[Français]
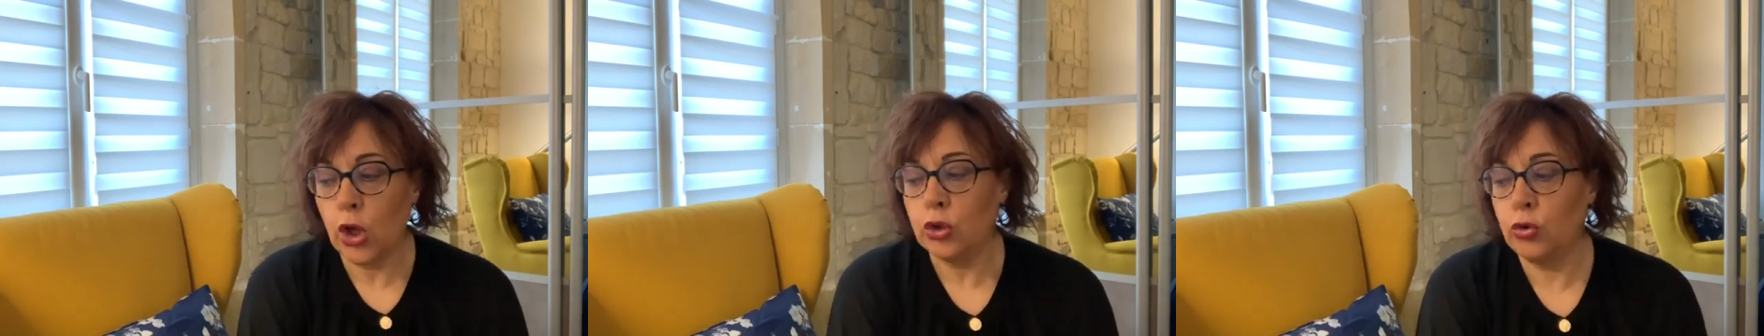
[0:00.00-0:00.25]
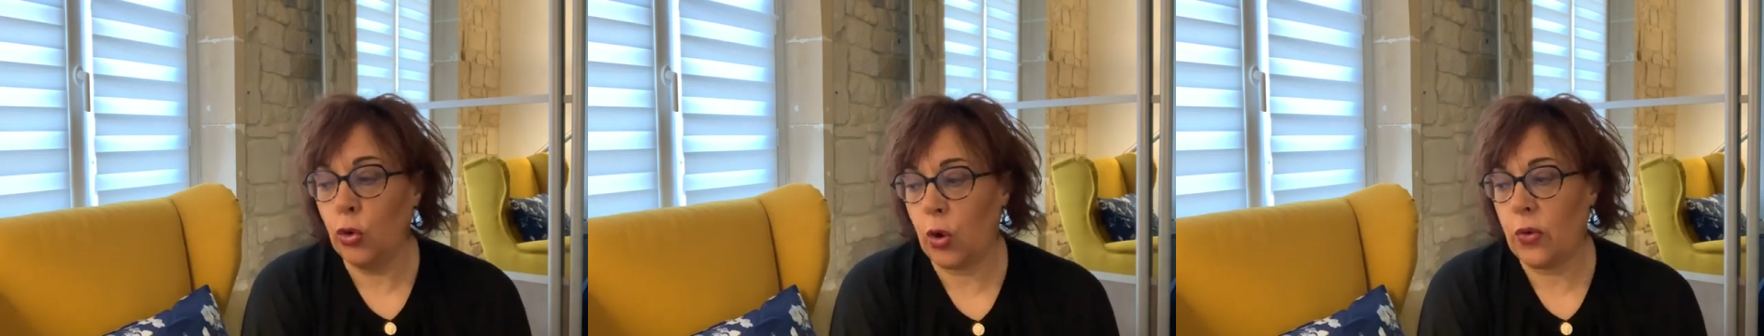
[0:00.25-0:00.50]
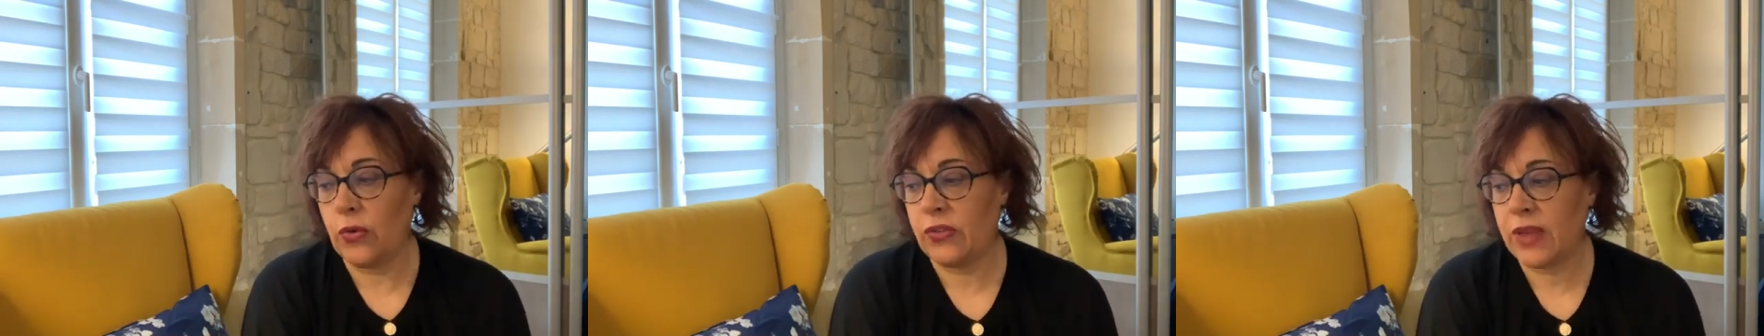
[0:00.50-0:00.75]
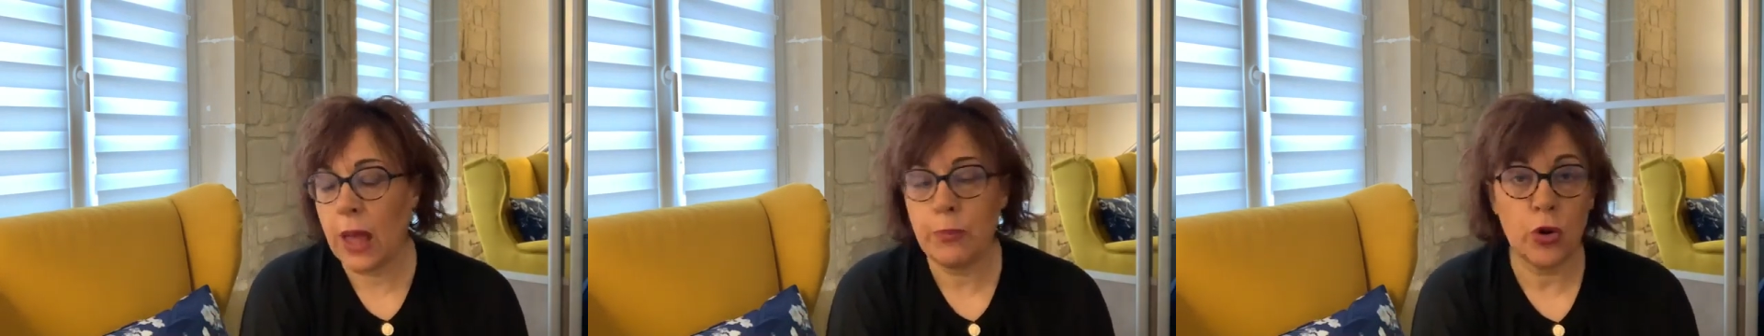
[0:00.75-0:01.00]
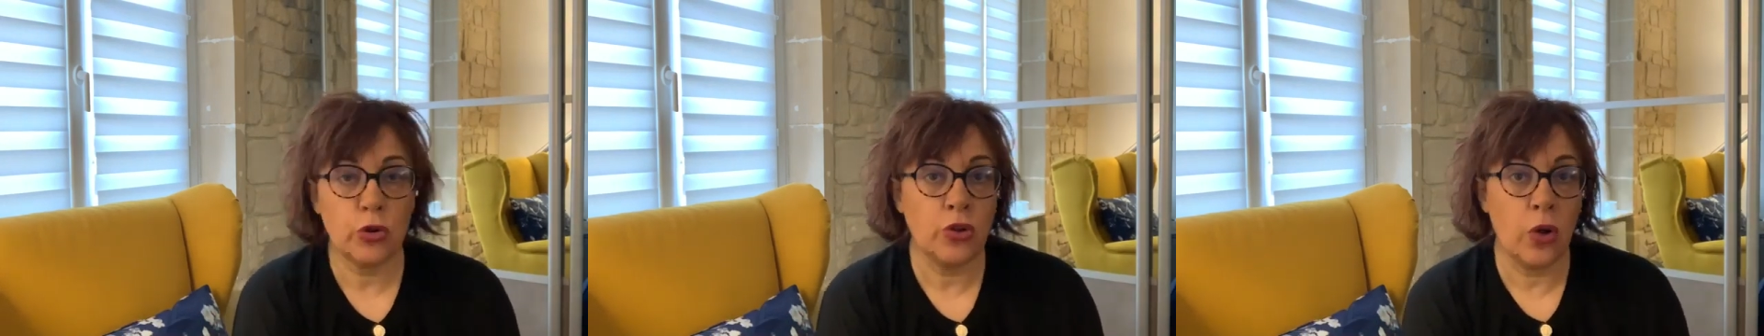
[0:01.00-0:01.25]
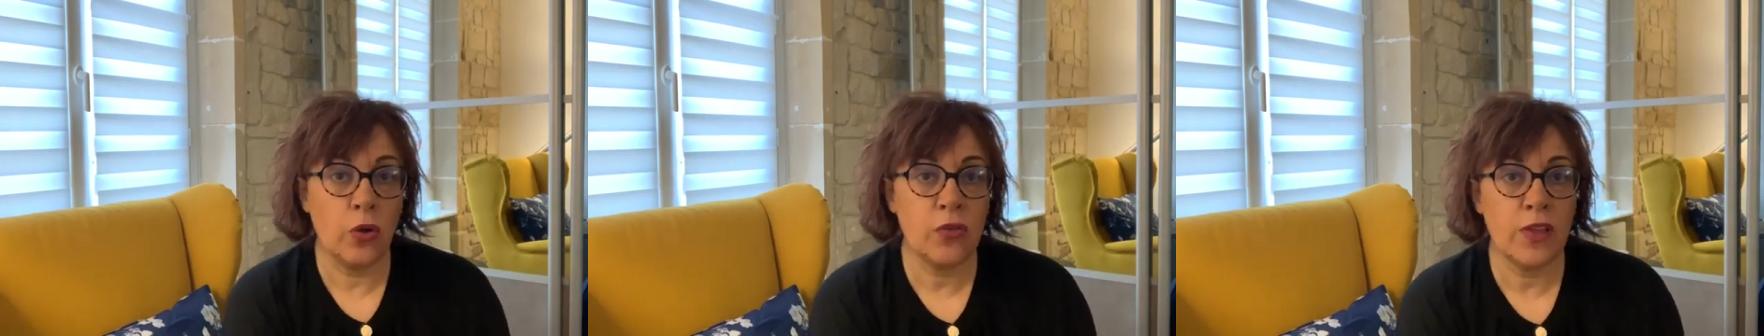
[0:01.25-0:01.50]
Donc, ce qui est
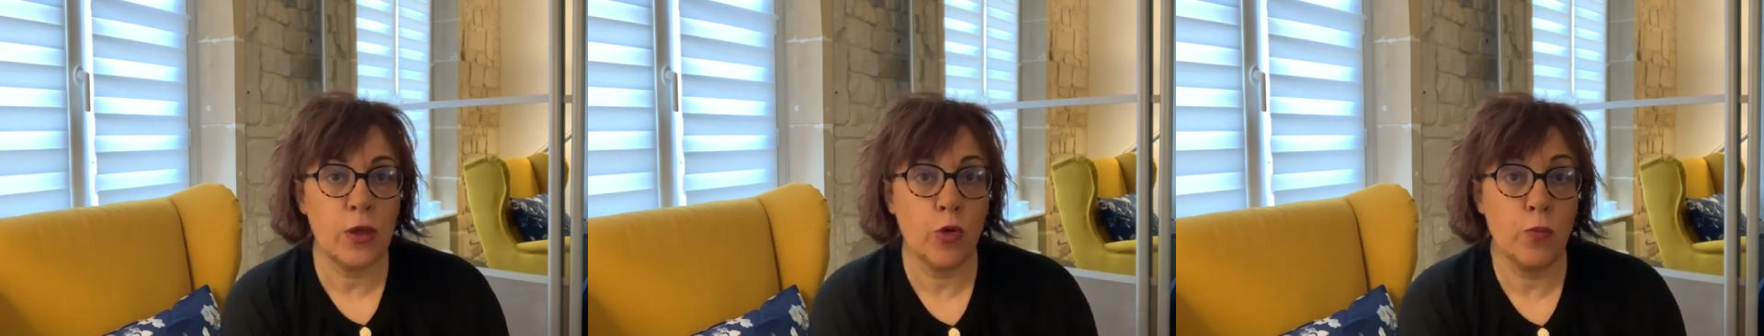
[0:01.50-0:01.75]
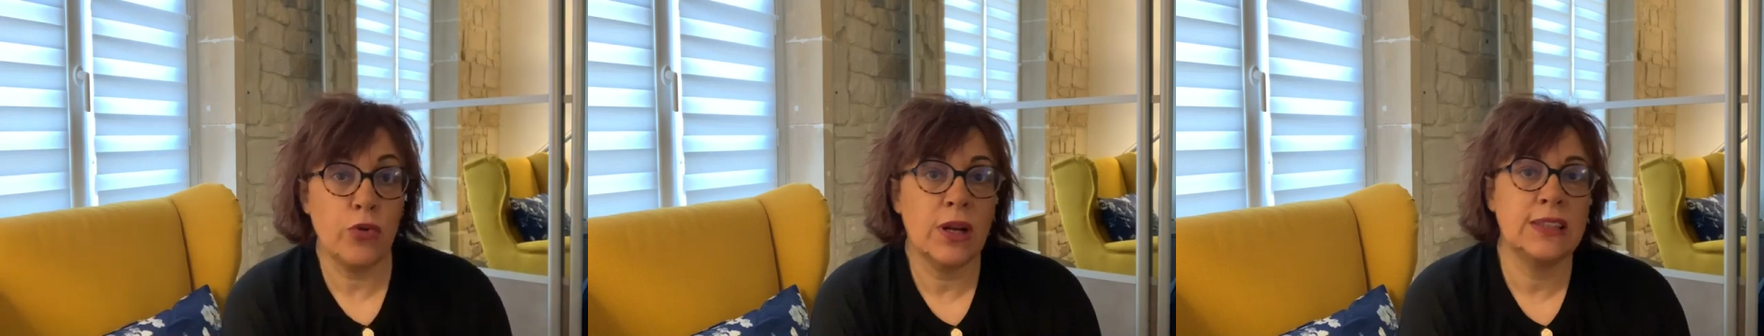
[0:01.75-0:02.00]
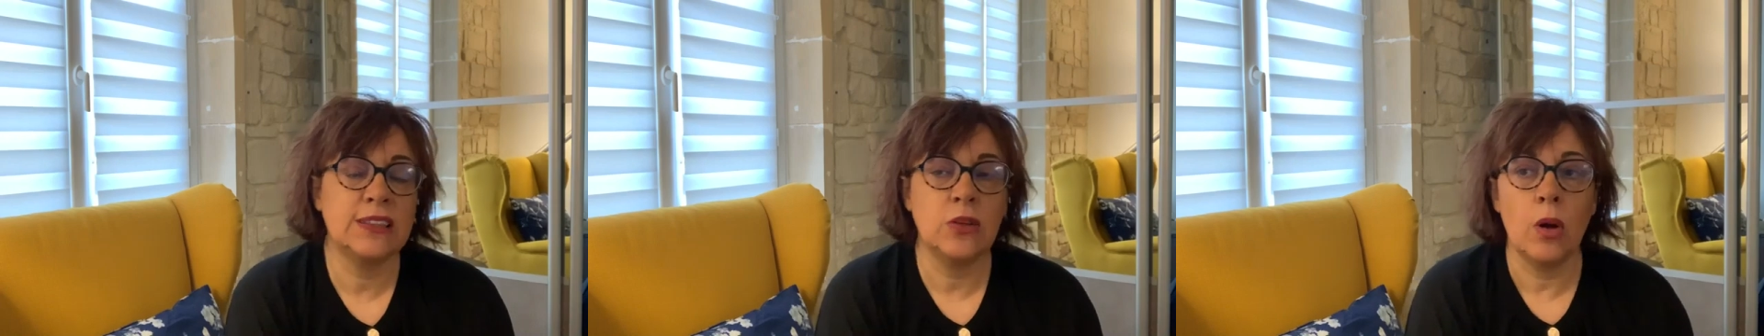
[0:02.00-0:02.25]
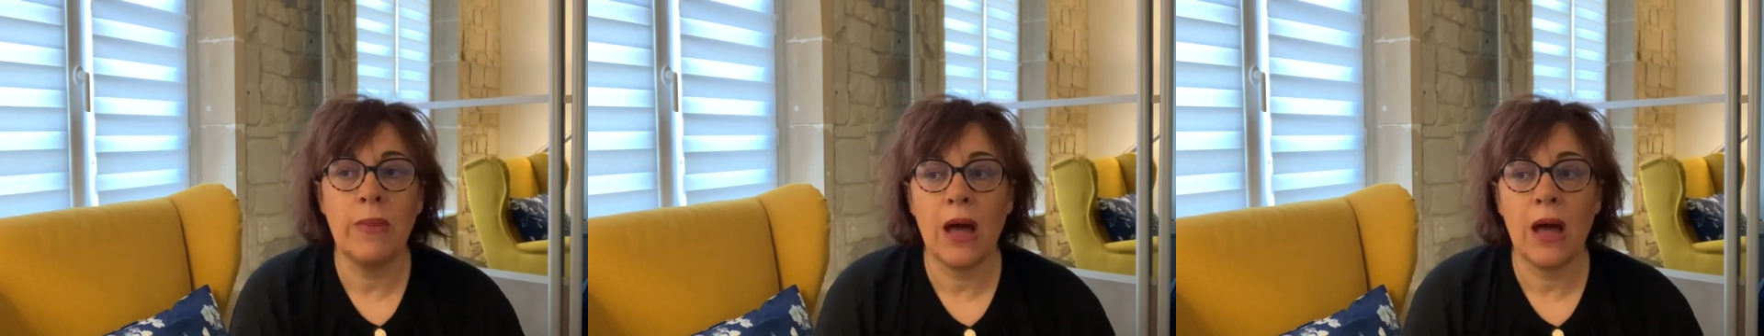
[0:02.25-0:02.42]
important, c'est que pour l'instant,